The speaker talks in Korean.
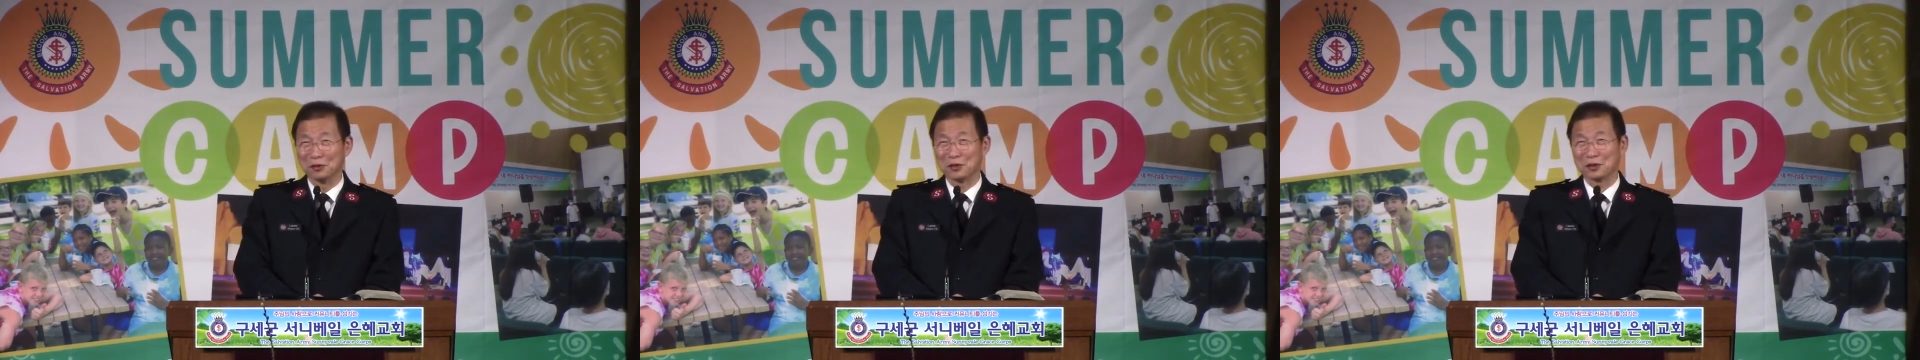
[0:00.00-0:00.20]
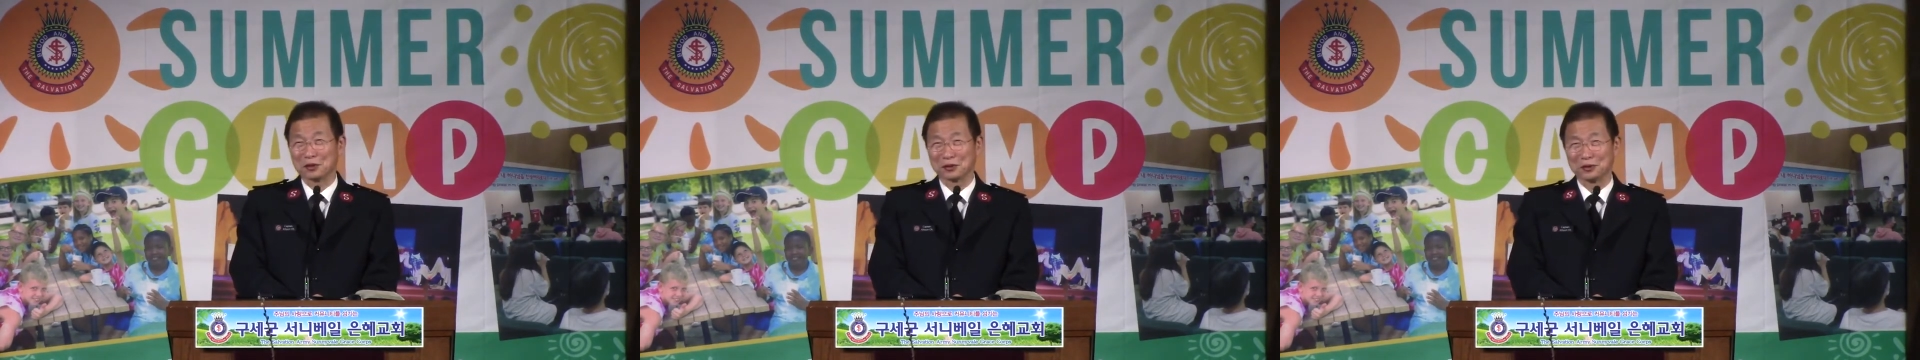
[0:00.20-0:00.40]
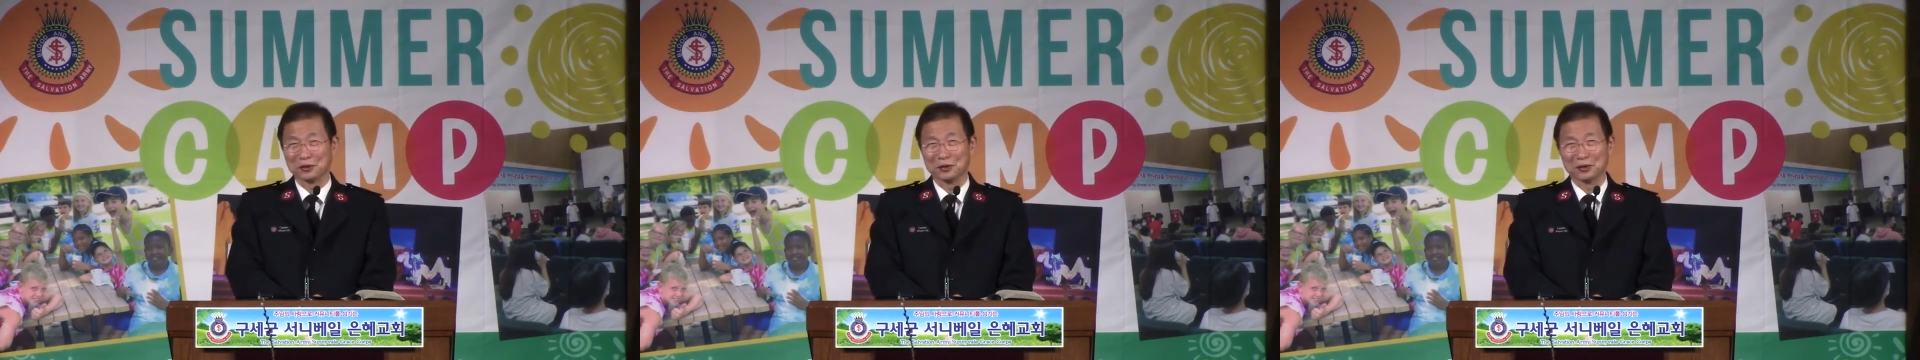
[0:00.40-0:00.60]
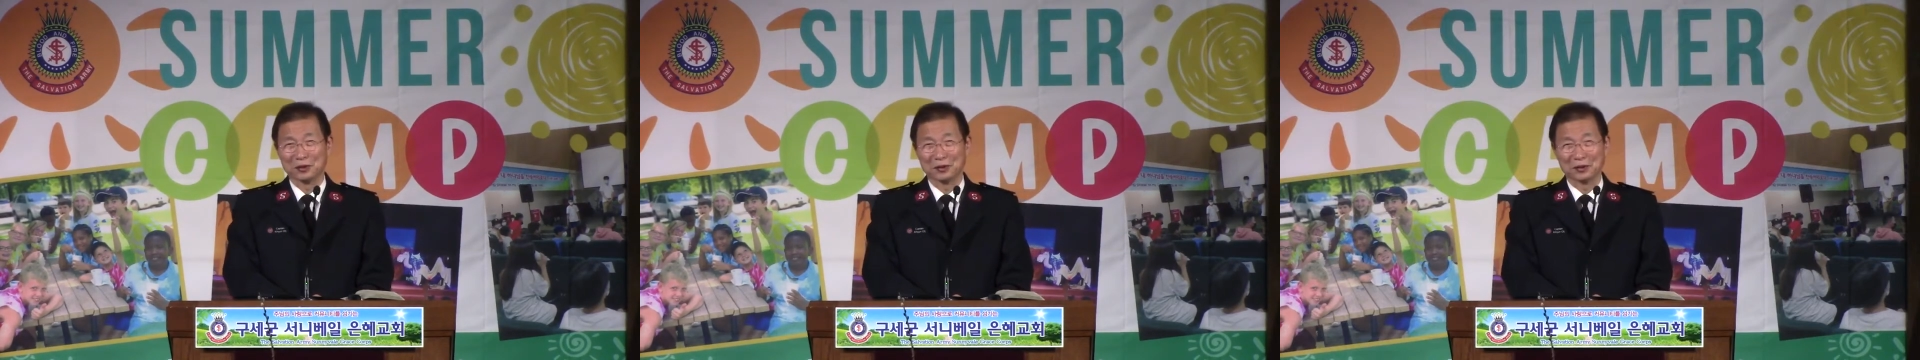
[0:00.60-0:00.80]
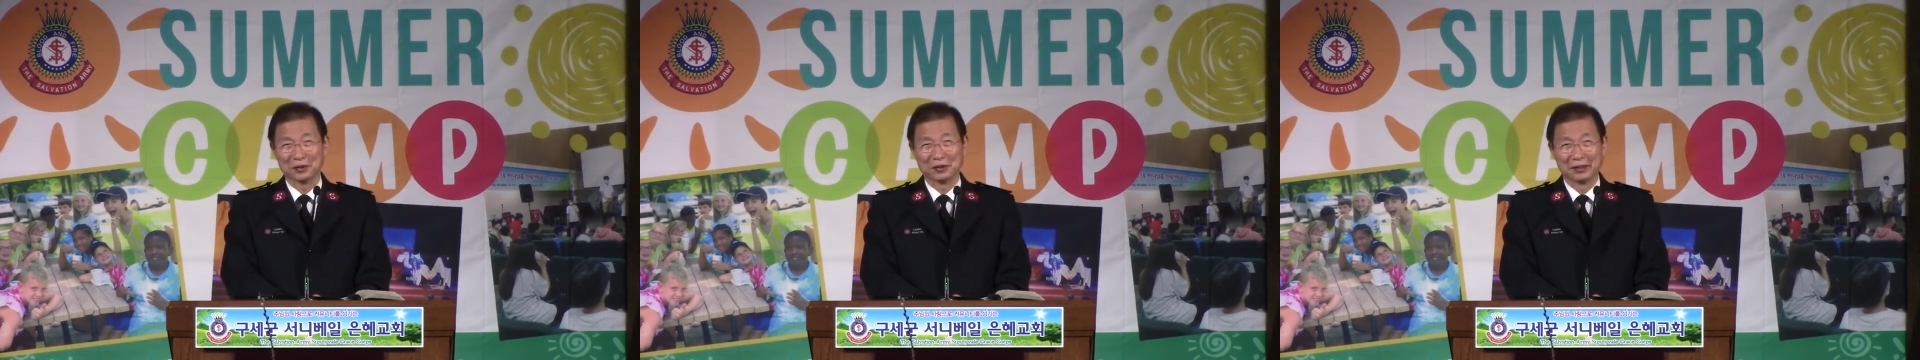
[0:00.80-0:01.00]

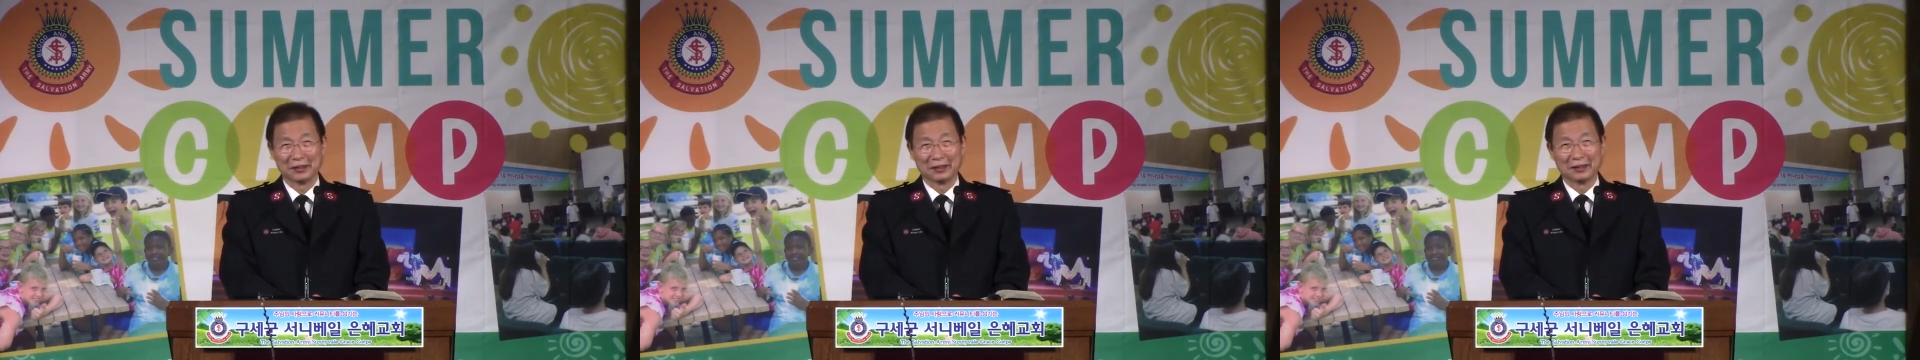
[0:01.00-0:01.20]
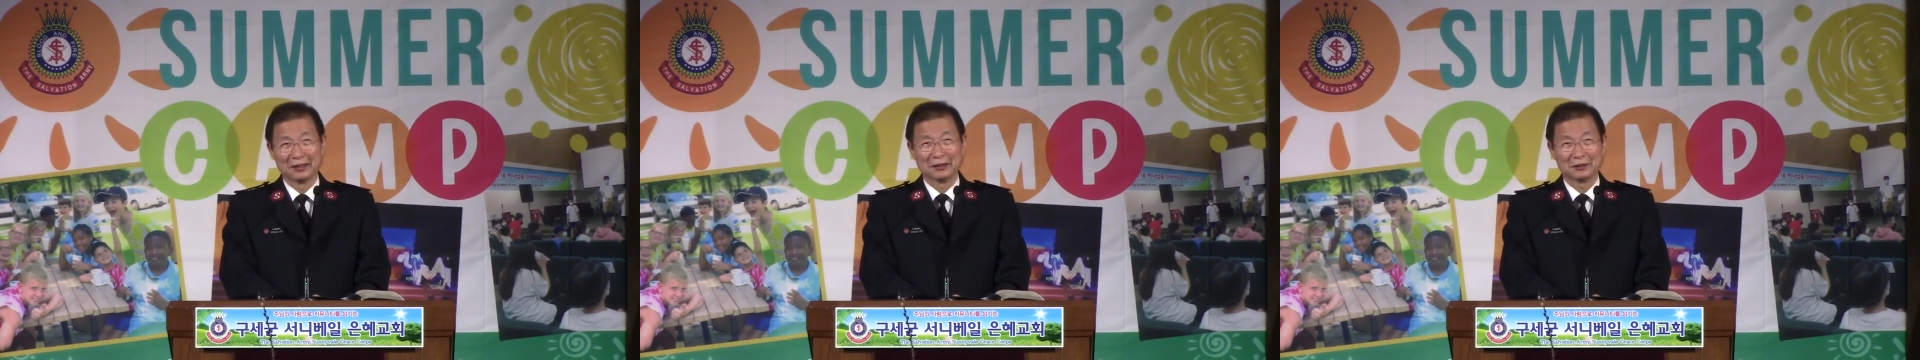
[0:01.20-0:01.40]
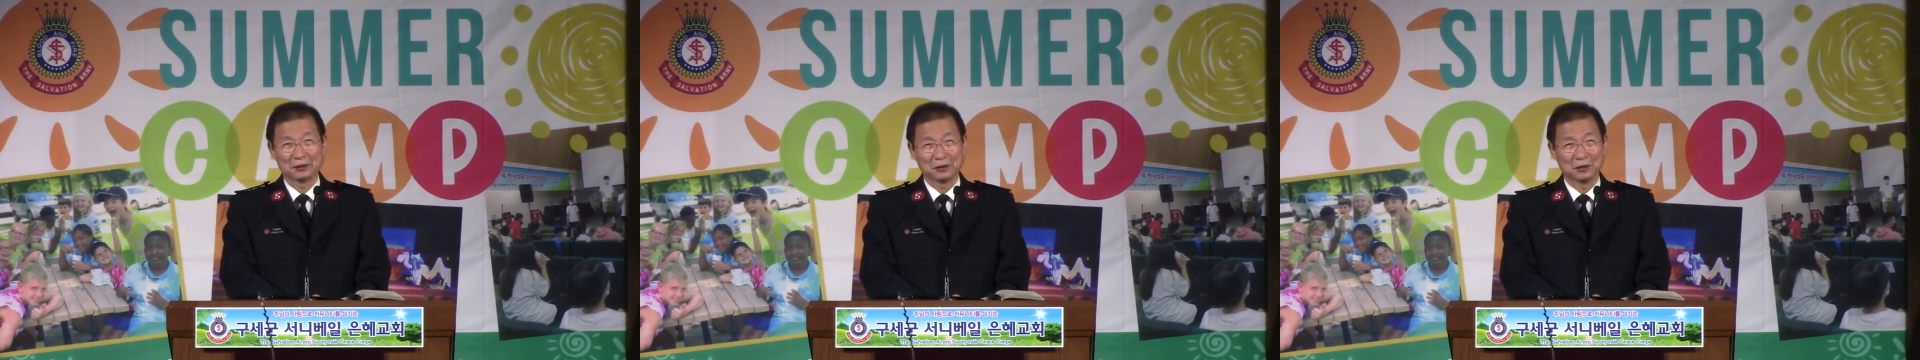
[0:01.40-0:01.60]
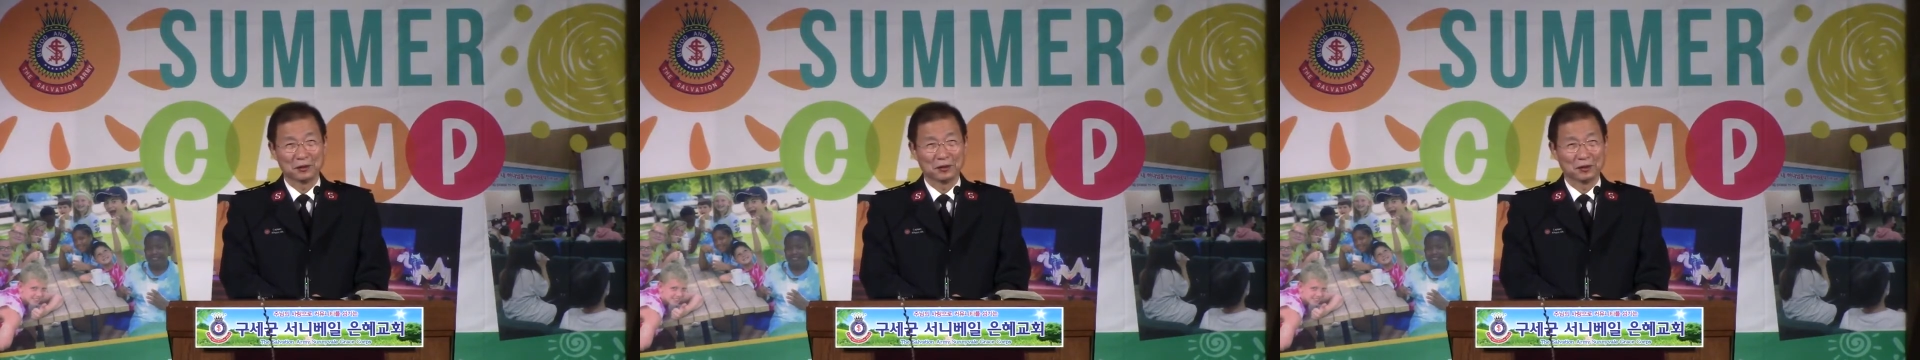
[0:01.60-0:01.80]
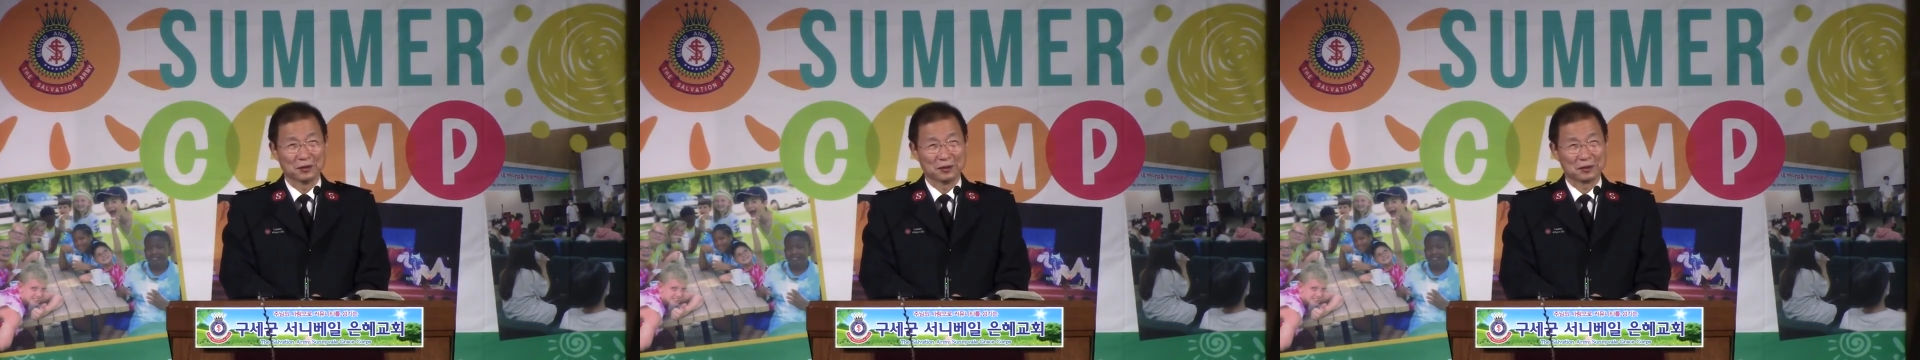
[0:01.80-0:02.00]
오시고
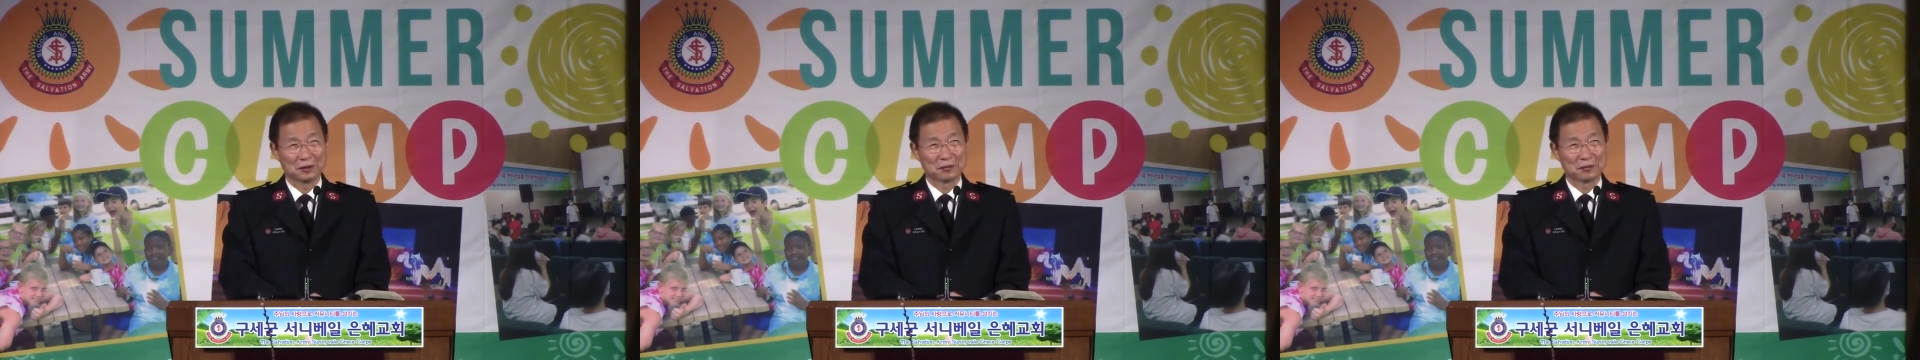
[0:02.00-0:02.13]
또